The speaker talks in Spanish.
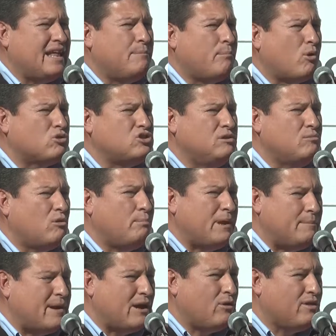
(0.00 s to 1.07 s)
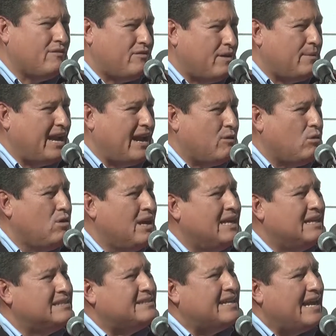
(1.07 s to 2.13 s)
del próximo primero de febrero
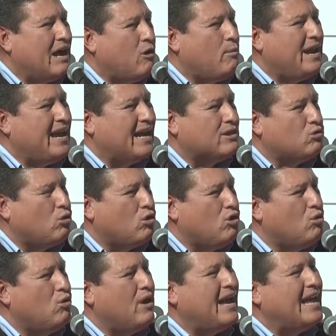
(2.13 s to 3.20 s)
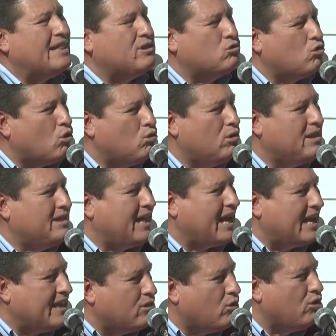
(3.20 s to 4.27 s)
será obligatorio en todo el
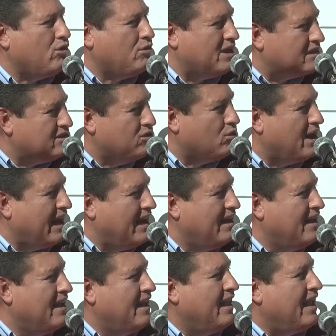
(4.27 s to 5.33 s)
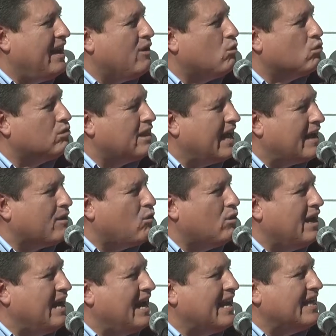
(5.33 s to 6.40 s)
territorio nacional el contar
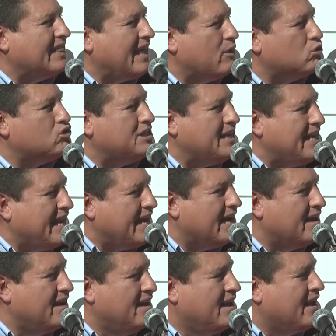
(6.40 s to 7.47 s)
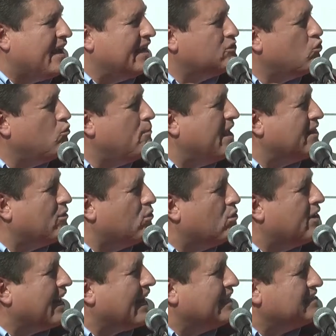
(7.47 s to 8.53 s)
con el areteo siniga, que es un método
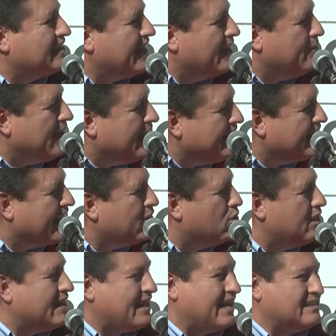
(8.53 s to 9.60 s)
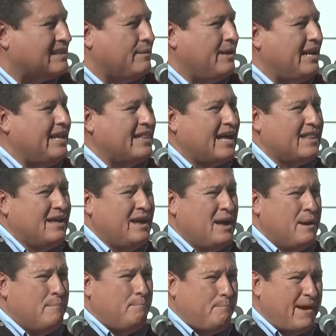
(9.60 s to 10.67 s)
de rastreabilidad o de trazabilidad
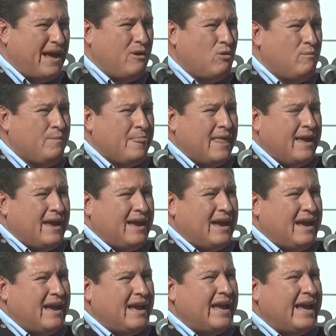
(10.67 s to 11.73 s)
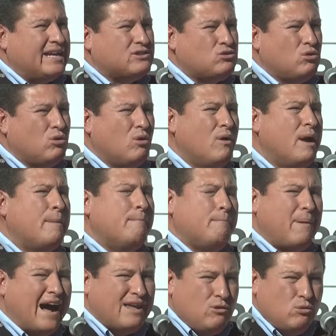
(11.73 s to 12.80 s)
pero eh, esto
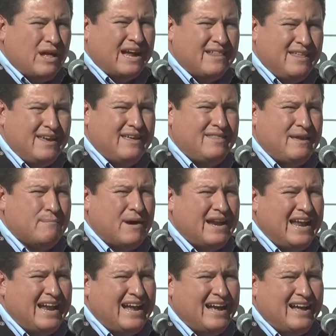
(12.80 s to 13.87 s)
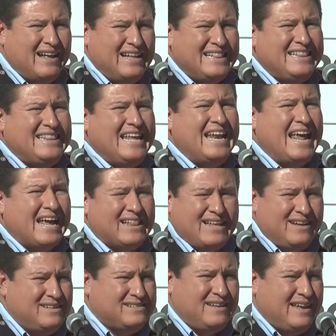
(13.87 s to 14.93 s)
va a ayudar de manera
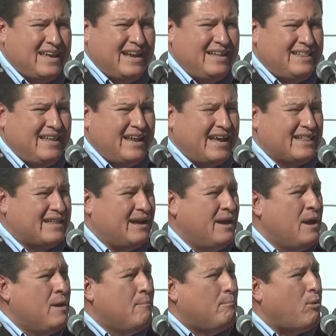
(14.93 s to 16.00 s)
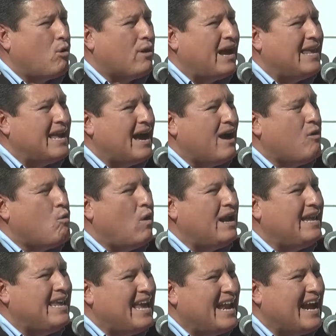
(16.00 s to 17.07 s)
directa, ni siquiera indirecta, porque ya
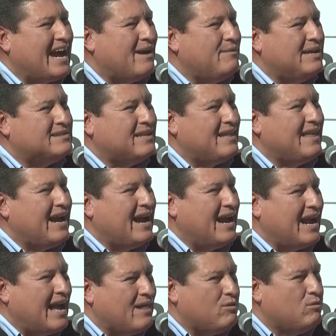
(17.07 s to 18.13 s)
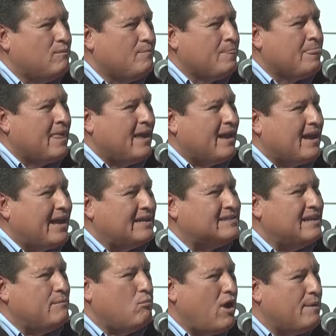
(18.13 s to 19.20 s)
cualquier cabeza de ganado que
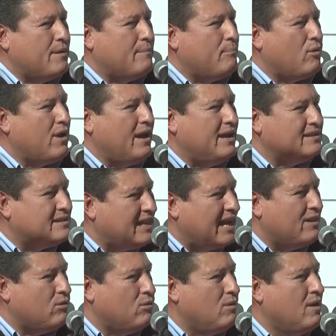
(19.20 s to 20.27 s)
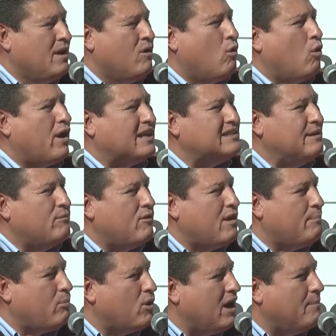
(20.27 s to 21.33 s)
se mueva por el Estado o que se
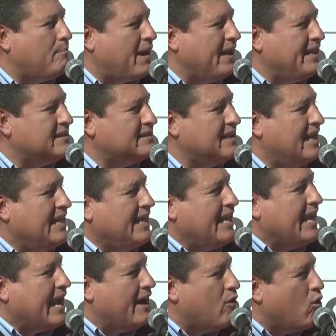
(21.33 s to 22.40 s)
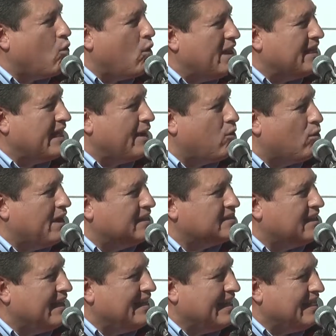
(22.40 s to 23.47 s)
mueva por el país y que no cuente con
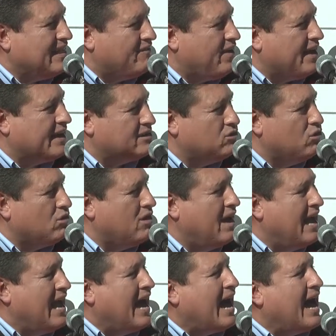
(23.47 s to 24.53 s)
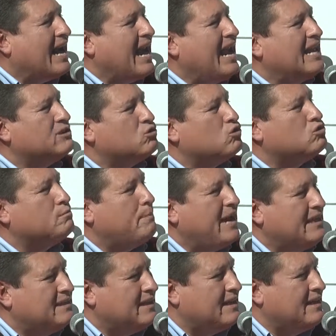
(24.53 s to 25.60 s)
esta identificación hará la
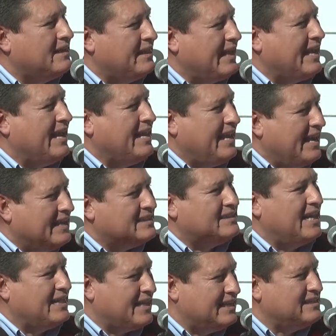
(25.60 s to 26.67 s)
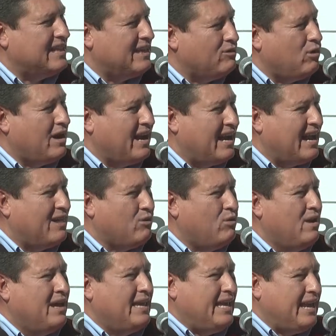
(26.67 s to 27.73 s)
sospecha de que quien esté trasladando el
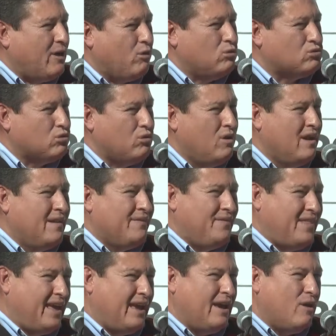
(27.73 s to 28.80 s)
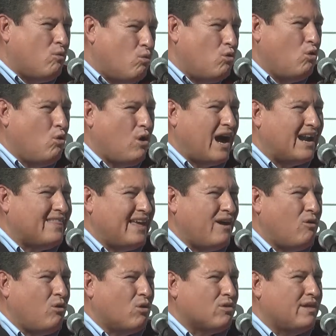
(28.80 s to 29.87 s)
ganado, incluso de un lugar de
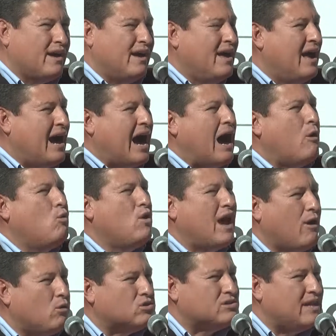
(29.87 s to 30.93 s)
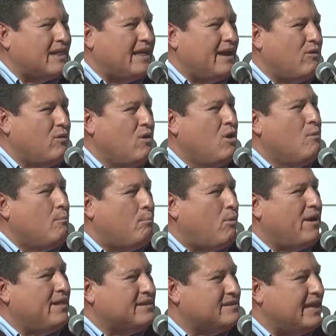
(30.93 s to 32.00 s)
engorda a un agostadero,
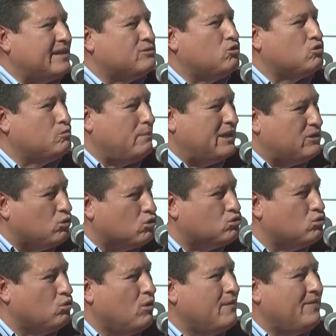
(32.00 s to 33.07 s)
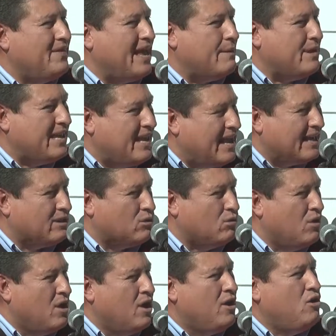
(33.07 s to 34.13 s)
puede ser sospechoso de abigiato.